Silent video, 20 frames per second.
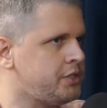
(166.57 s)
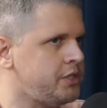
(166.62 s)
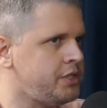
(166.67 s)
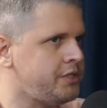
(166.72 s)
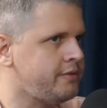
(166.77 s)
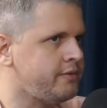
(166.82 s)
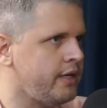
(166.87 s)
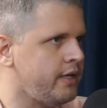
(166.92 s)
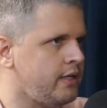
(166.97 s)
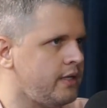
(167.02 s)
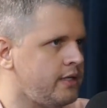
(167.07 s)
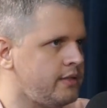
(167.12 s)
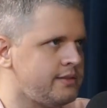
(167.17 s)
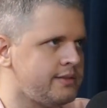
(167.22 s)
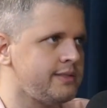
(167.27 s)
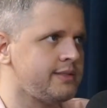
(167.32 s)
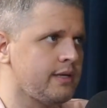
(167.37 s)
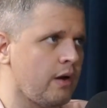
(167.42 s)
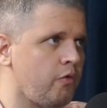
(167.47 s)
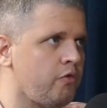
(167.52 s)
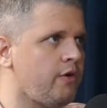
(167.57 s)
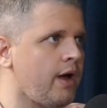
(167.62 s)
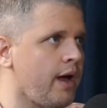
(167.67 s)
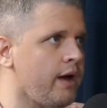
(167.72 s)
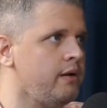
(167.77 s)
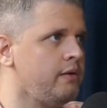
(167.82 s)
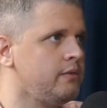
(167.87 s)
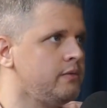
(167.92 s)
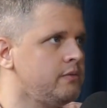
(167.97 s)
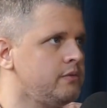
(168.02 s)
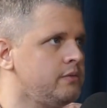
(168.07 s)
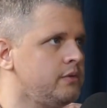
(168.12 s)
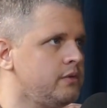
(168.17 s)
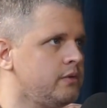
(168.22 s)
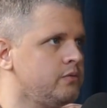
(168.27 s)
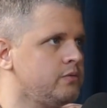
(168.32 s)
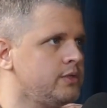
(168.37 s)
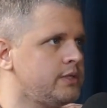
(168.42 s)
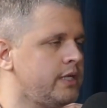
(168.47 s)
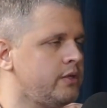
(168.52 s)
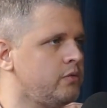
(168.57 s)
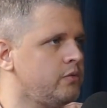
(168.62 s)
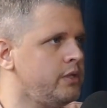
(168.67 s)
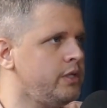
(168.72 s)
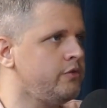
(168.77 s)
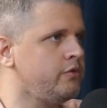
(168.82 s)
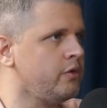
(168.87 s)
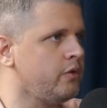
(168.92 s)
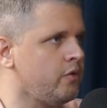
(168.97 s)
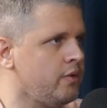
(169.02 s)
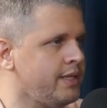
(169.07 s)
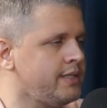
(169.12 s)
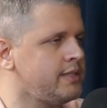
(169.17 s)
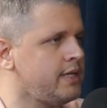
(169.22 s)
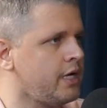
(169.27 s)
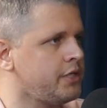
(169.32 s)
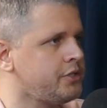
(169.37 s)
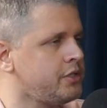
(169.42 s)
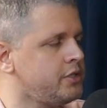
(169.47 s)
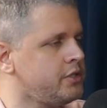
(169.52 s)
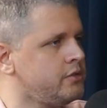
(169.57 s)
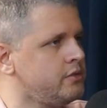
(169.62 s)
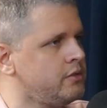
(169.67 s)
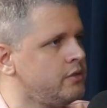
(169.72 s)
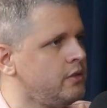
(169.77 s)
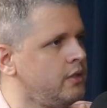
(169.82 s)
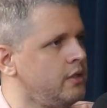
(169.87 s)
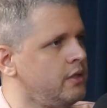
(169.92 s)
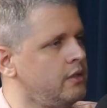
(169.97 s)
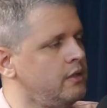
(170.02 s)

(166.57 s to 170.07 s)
a gente tem que se salvar em algum certo nível. Como é que você acha disso?